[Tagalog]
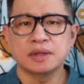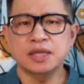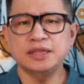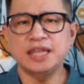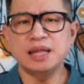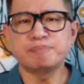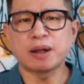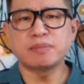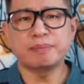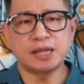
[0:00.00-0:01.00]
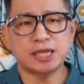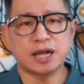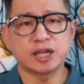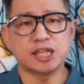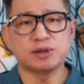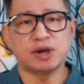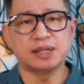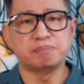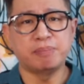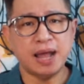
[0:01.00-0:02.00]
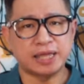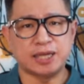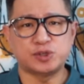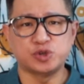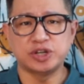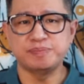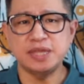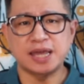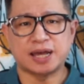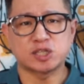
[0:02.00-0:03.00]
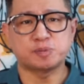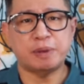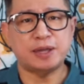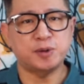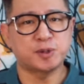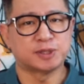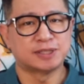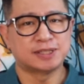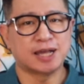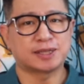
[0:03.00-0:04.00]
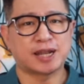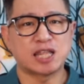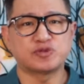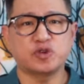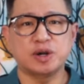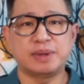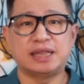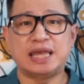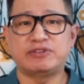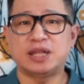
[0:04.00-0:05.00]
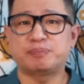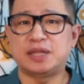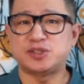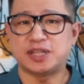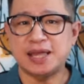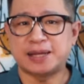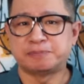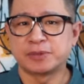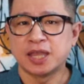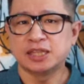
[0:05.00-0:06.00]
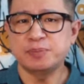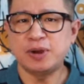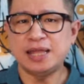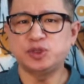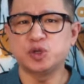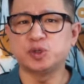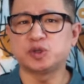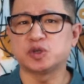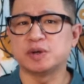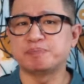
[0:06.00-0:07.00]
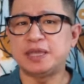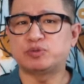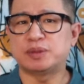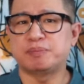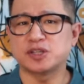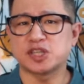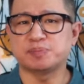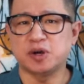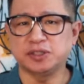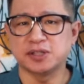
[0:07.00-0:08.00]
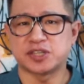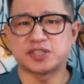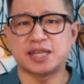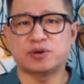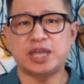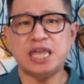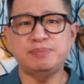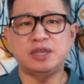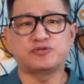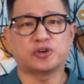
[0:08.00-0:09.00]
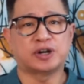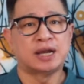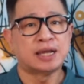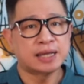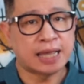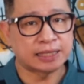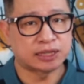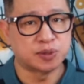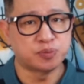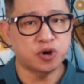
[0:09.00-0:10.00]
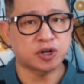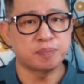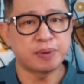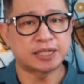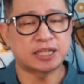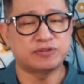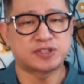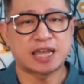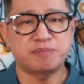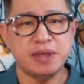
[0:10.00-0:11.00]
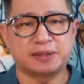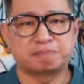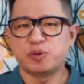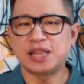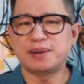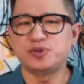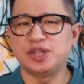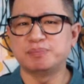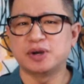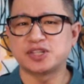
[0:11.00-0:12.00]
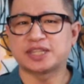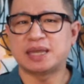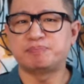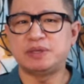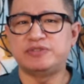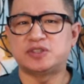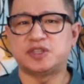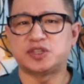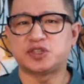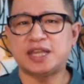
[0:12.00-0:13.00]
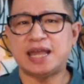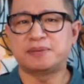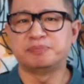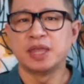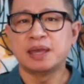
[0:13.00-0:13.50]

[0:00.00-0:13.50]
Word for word: Hindi lang pagbabalik ang ginawa ng Baik during NIAS pero nag-transform and level up din sila. The brand known to compete with budget models is now aiming for at the more competitive segment. Wala munang budget MPVs this time.